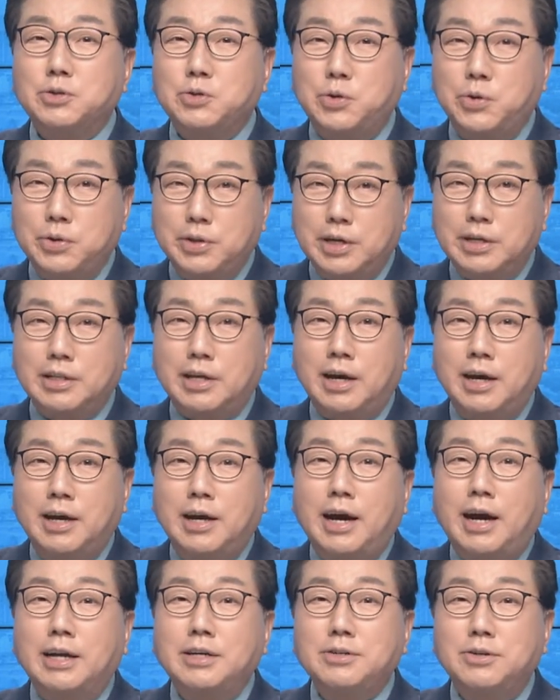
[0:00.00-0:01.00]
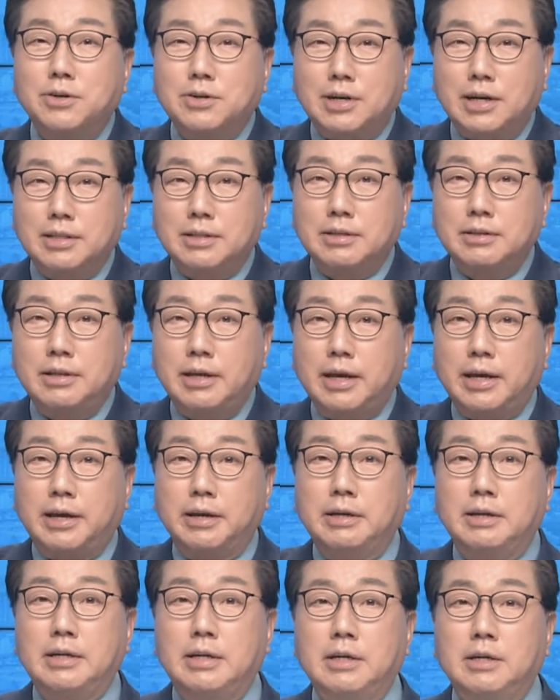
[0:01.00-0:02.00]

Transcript: 최대한 한 것 같은데